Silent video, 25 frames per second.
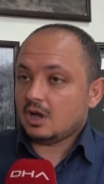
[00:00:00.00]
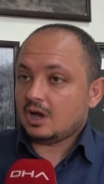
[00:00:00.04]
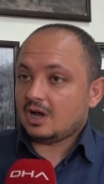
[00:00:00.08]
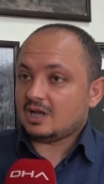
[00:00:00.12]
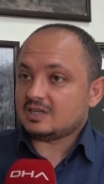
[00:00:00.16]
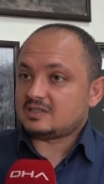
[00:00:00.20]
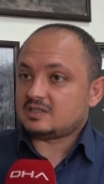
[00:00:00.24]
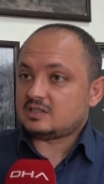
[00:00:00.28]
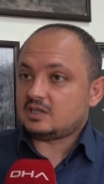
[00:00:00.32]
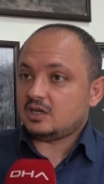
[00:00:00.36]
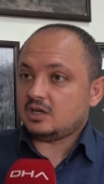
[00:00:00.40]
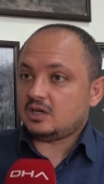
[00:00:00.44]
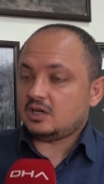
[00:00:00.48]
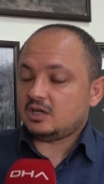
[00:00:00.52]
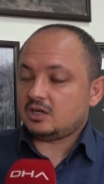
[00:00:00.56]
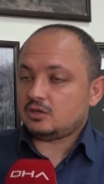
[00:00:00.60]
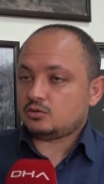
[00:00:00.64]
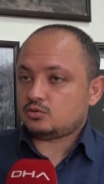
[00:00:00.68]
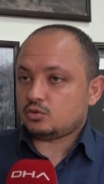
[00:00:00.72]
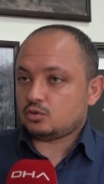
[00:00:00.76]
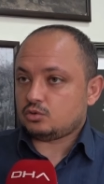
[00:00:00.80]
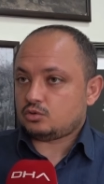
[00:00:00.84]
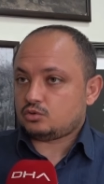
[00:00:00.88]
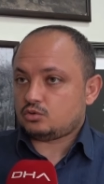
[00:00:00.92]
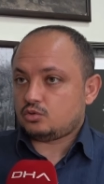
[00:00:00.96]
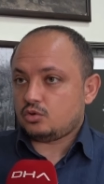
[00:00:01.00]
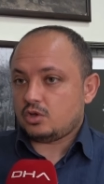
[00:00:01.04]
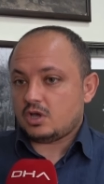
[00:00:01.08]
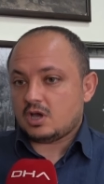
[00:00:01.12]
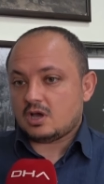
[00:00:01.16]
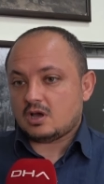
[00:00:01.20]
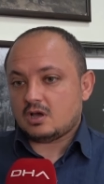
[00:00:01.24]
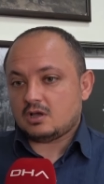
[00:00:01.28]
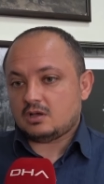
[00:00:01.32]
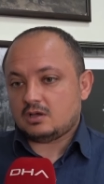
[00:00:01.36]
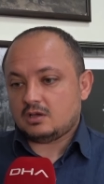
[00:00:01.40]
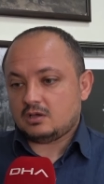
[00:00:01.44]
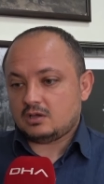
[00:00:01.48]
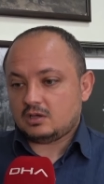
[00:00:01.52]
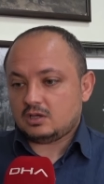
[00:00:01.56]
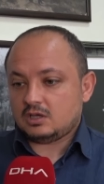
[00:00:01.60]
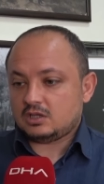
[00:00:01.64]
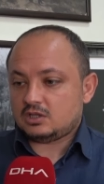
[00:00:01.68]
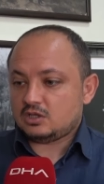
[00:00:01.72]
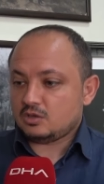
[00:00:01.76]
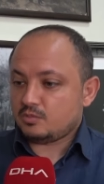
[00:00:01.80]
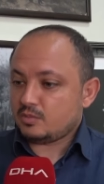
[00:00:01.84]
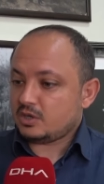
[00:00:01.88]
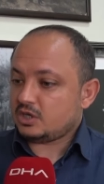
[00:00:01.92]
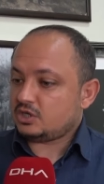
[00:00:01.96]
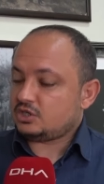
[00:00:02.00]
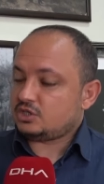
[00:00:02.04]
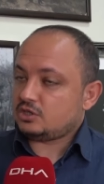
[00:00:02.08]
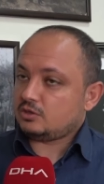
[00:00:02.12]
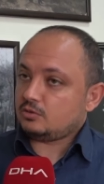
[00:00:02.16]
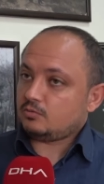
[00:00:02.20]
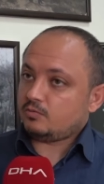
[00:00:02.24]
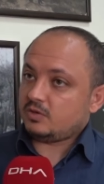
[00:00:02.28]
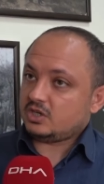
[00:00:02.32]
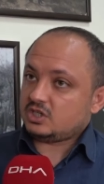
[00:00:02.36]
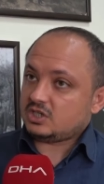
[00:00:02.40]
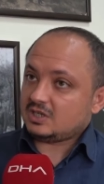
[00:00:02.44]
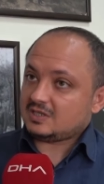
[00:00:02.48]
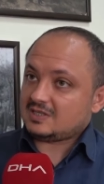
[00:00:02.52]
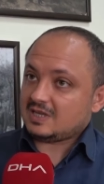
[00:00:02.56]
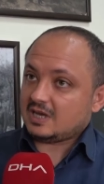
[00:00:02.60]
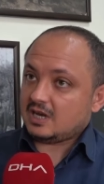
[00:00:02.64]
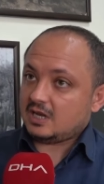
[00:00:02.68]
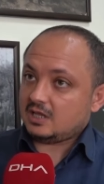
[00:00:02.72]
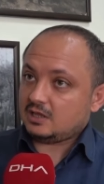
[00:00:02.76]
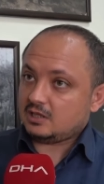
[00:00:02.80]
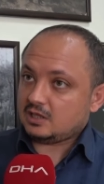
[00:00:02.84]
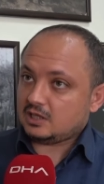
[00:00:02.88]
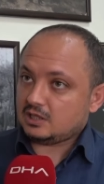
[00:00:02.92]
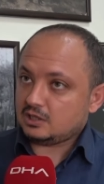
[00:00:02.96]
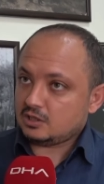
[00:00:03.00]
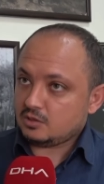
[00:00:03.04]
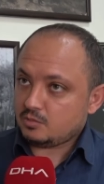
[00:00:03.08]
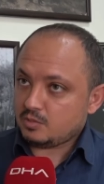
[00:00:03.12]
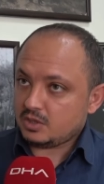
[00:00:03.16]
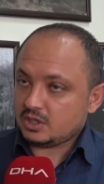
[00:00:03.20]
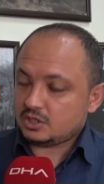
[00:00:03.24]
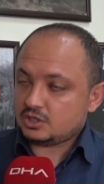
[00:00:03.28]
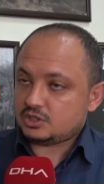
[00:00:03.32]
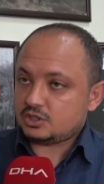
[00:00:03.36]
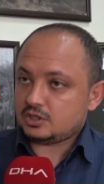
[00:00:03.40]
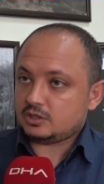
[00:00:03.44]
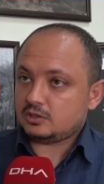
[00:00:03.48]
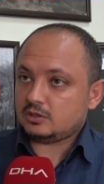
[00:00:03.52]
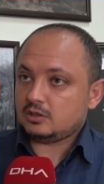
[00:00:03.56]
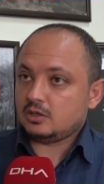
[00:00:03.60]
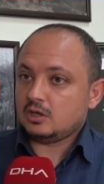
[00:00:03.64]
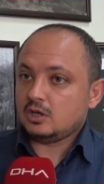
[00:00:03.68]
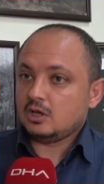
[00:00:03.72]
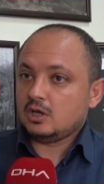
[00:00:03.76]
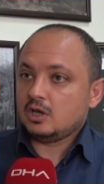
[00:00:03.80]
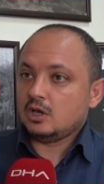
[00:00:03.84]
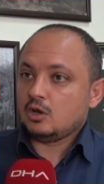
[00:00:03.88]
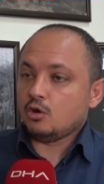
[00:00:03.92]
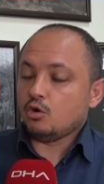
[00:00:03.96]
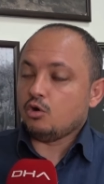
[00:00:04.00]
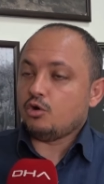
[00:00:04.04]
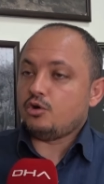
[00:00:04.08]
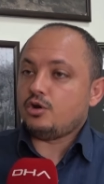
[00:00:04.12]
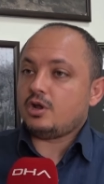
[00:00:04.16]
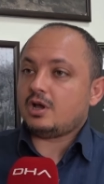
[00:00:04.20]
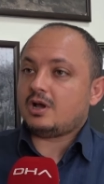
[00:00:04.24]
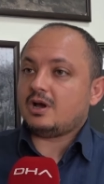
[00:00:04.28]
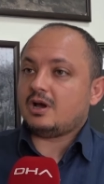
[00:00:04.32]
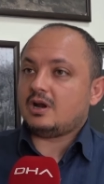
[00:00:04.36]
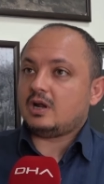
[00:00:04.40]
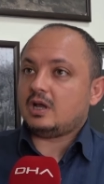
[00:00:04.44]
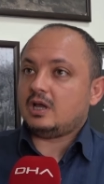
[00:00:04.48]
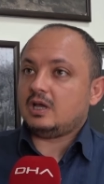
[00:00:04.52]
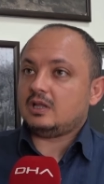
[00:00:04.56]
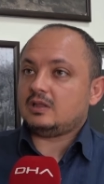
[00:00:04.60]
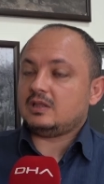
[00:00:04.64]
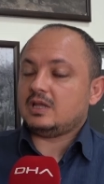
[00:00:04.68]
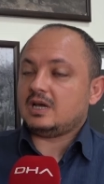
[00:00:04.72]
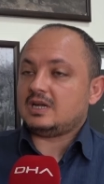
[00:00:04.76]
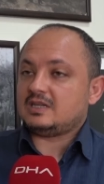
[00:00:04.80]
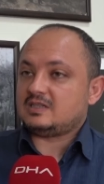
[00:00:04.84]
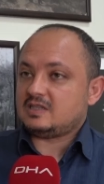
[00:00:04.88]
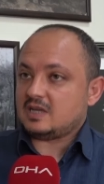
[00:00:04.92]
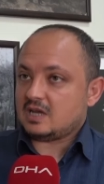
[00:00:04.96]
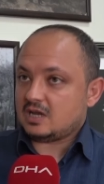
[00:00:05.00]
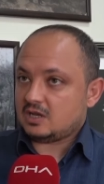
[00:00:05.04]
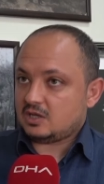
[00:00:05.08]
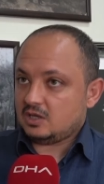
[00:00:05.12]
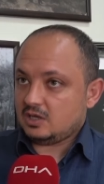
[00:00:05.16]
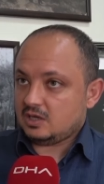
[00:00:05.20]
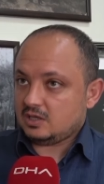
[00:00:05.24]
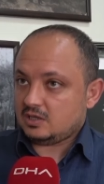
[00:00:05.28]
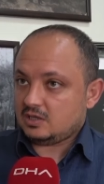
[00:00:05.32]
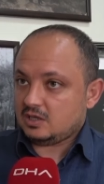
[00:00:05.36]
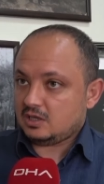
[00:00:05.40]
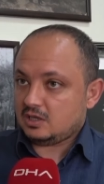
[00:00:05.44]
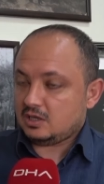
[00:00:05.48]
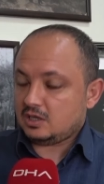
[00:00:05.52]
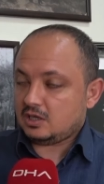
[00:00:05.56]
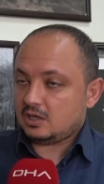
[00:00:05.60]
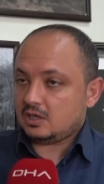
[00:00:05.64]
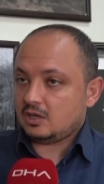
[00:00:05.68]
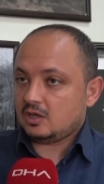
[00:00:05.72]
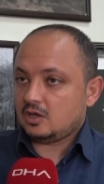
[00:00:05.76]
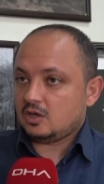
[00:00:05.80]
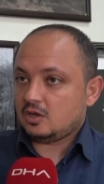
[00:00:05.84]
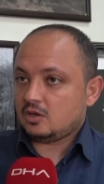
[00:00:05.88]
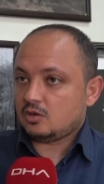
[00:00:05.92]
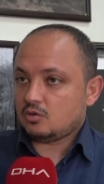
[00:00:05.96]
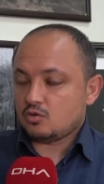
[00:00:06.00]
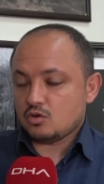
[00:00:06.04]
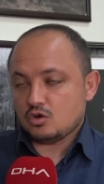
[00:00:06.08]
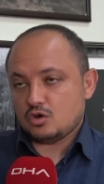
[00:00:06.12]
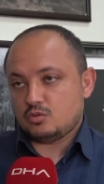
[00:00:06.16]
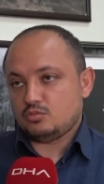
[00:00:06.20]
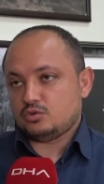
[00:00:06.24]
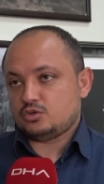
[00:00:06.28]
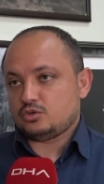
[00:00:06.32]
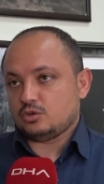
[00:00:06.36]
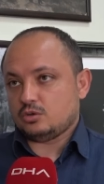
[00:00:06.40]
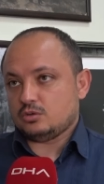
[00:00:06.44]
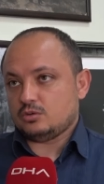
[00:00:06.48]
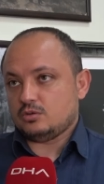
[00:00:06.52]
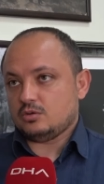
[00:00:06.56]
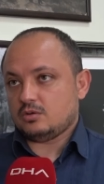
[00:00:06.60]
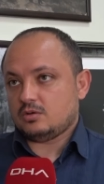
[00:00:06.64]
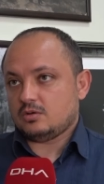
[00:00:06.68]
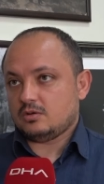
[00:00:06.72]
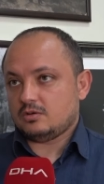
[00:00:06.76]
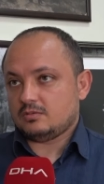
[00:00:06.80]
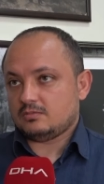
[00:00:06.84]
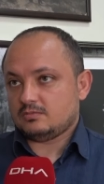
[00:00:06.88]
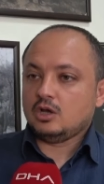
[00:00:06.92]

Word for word: askeri coşkuya getirmek için ve cesaretlendirmek için örnek hareketler sergilediğini görmüş olduk.